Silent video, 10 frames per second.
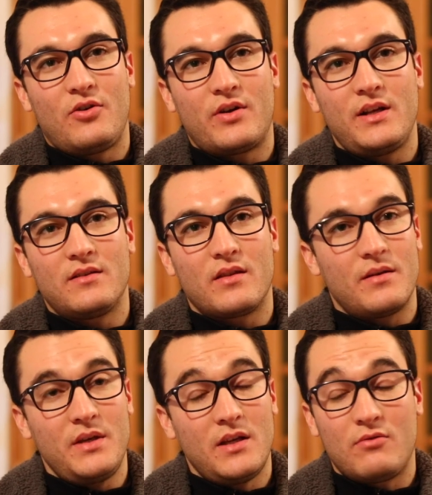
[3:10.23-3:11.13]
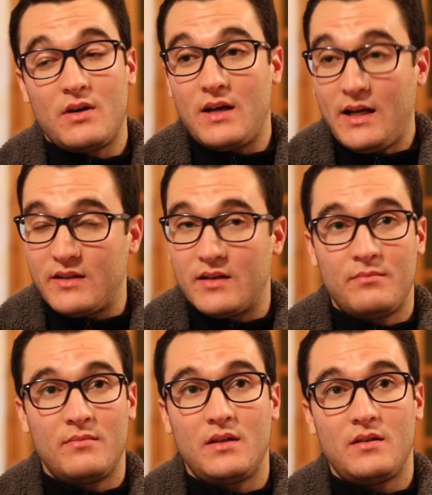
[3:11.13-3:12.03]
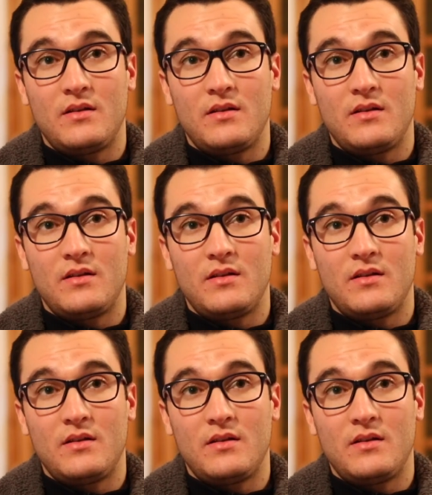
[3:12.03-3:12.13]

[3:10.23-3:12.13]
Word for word: حريه الضمير واحترم